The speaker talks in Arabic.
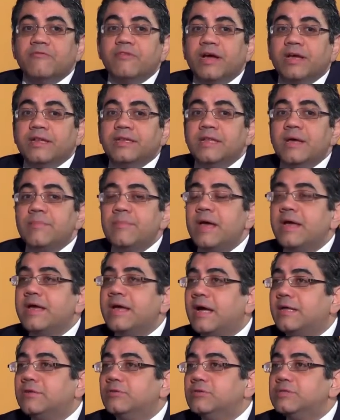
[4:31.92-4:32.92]
فعندما
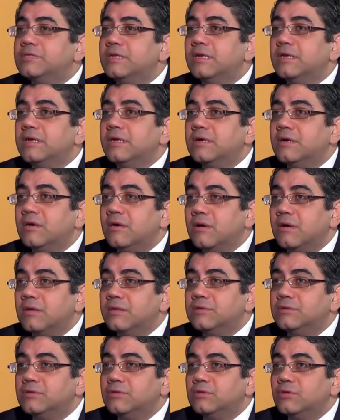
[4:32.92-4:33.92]
يحدث
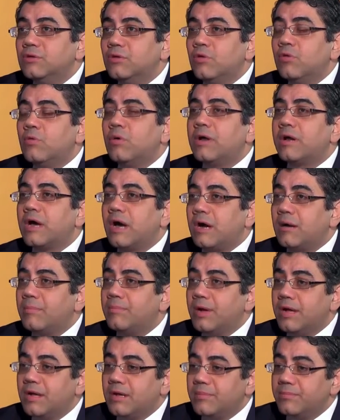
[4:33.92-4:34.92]
الإجهاض هو
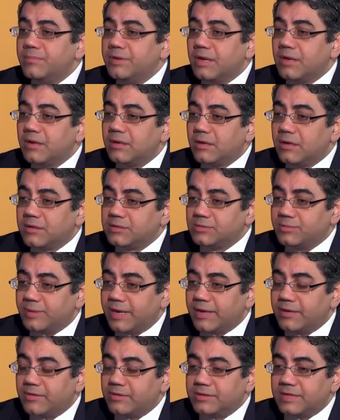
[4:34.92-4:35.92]
رحمة من الله
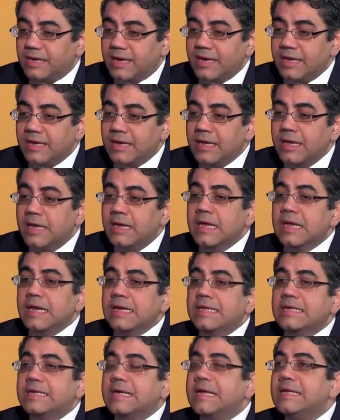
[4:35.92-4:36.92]
سبحانه وتعالى
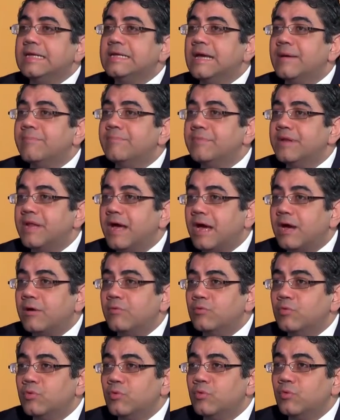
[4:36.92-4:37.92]
لكي يمنع
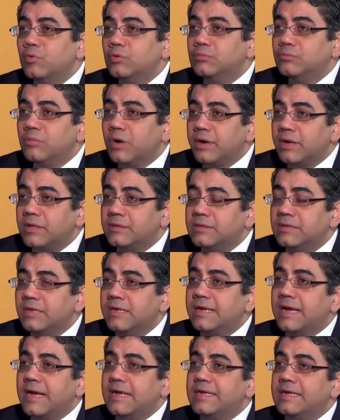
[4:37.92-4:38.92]
وجود مرض
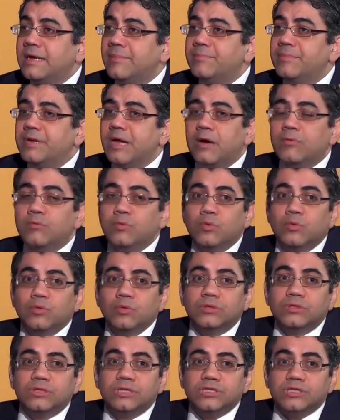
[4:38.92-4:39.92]
لكي يمنع
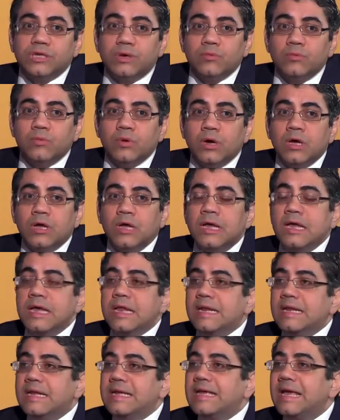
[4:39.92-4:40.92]
وجود تشوه
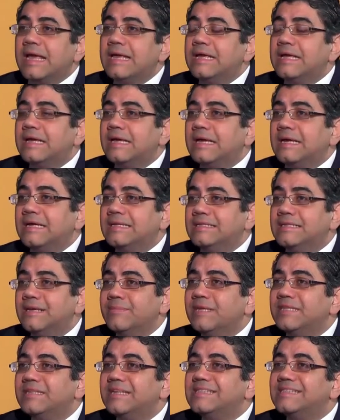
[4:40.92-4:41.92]
لكي
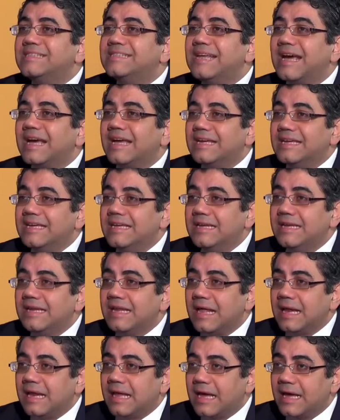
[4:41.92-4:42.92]
عندما تستحيل
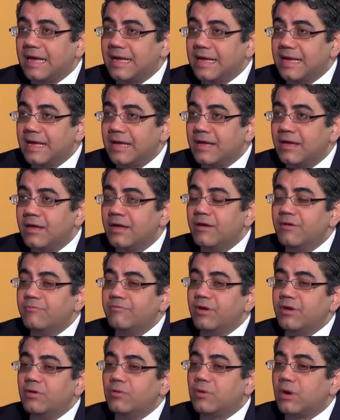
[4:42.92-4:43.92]
الحياة
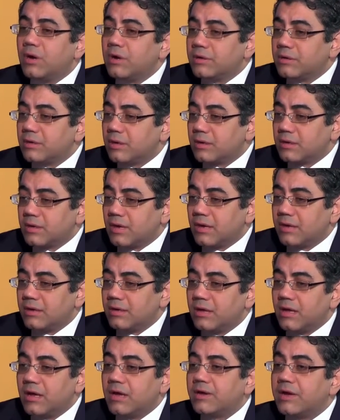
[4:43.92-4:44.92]
فيقرر
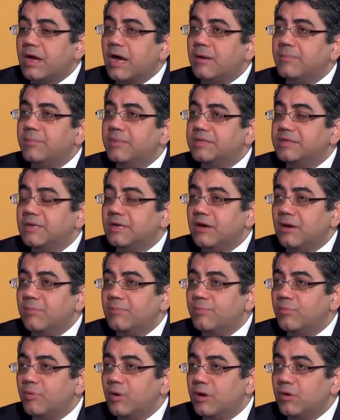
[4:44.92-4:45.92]
الله رحمة
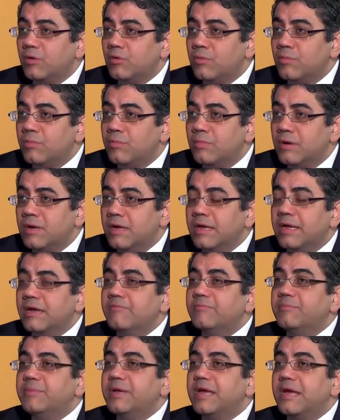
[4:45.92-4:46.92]
الأب والأم
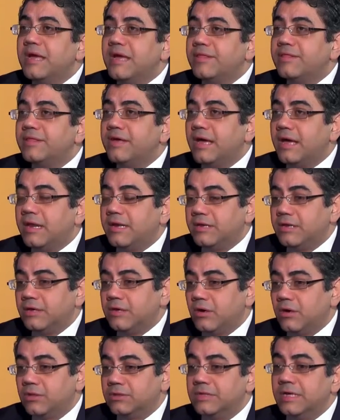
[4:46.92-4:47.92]
بهذا
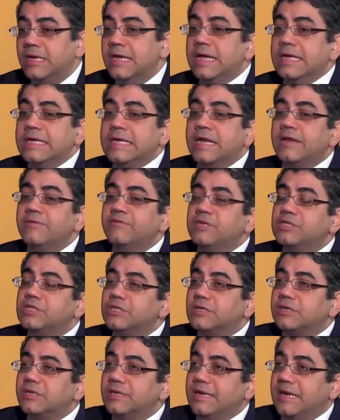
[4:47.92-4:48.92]
الإجهاض يعني في
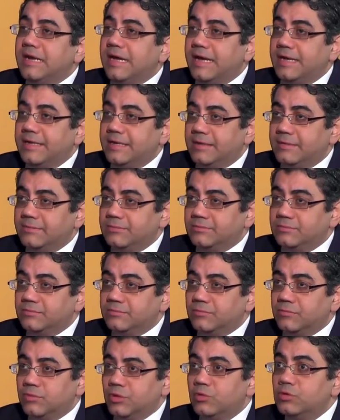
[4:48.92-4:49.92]
شقين الحقيقة
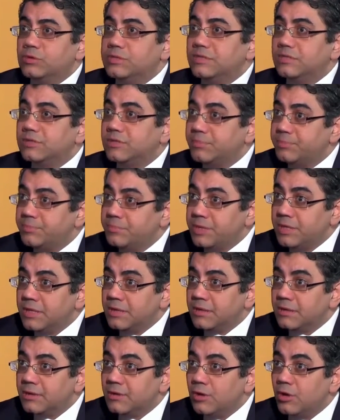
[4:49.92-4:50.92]
جزء طبي
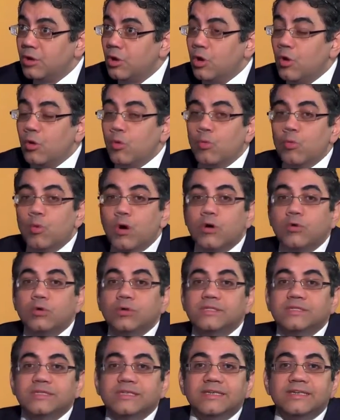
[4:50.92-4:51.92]

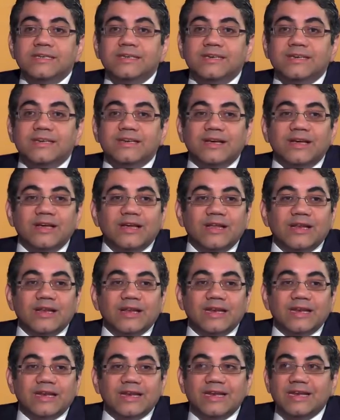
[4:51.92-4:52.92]
وجزء آه،
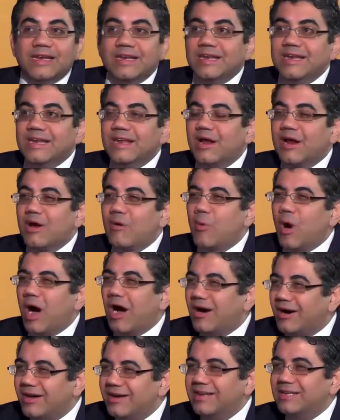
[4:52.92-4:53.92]
روحاني
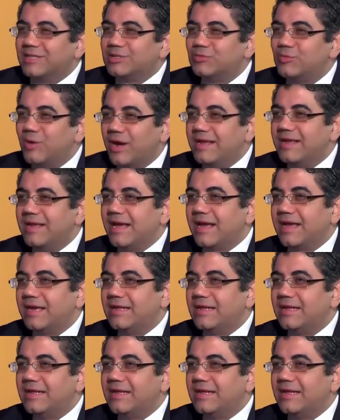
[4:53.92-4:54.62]
روحاني شويه